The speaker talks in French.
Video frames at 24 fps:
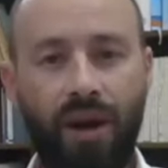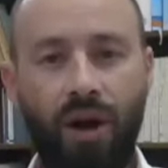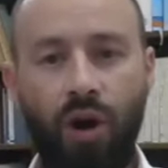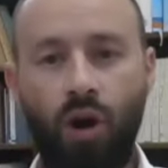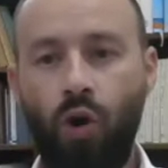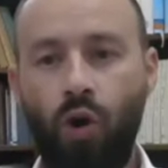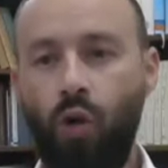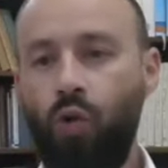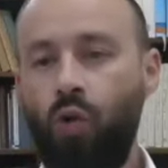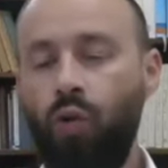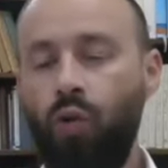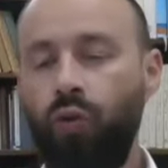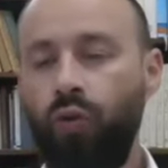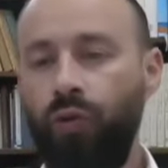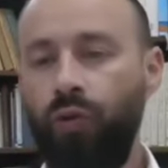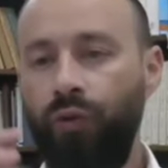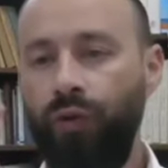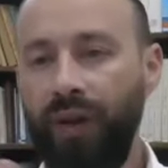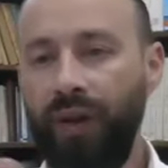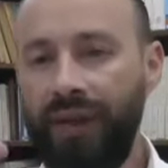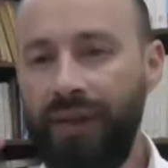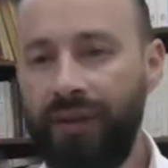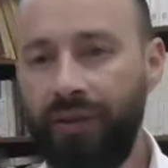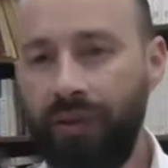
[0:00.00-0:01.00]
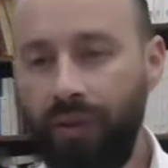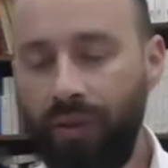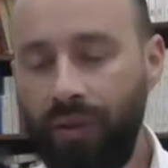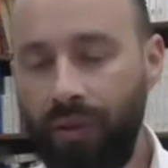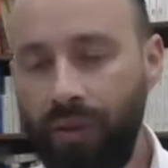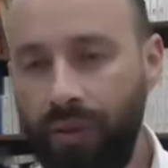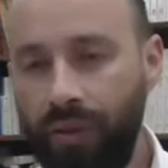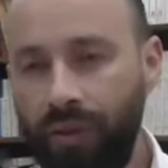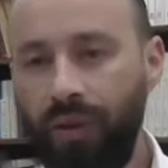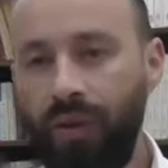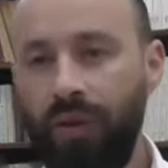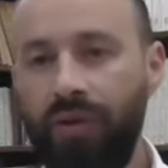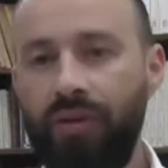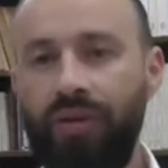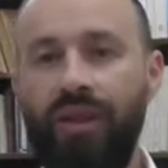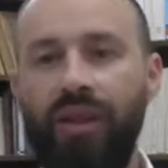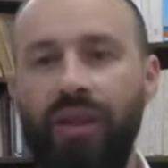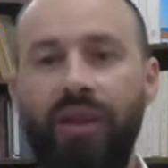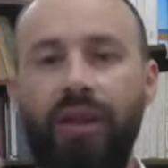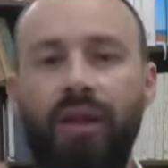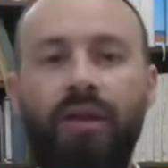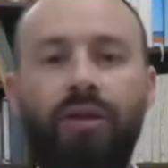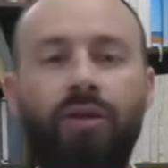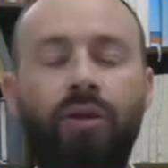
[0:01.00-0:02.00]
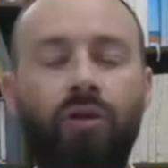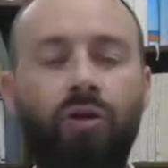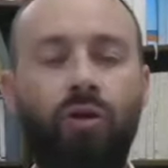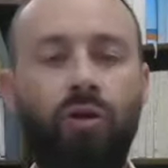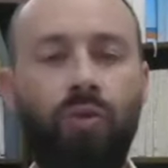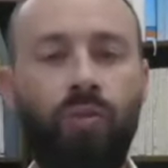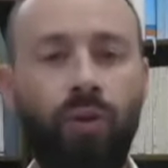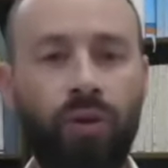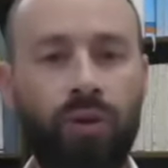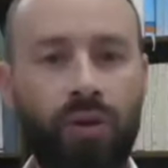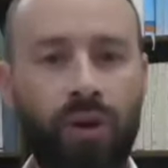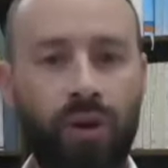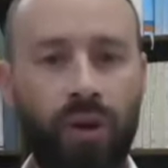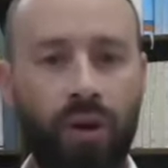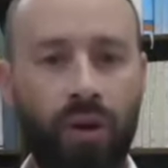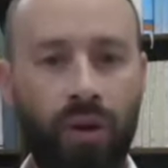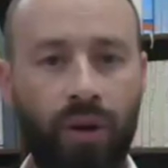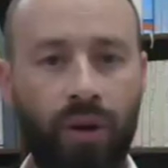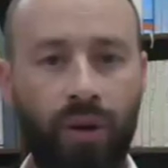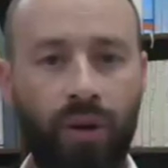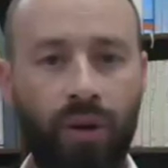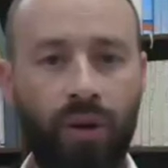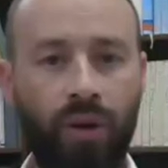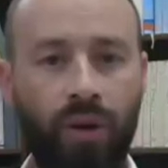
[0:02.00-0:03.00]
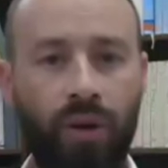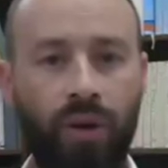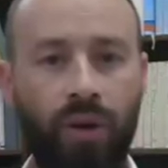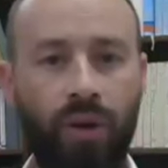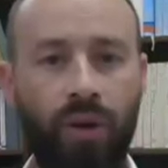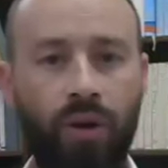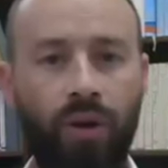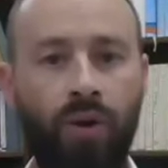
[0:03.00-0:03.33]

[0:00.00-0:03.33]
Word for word: Ou du fait qu'ils ont grandi dans le monde euh,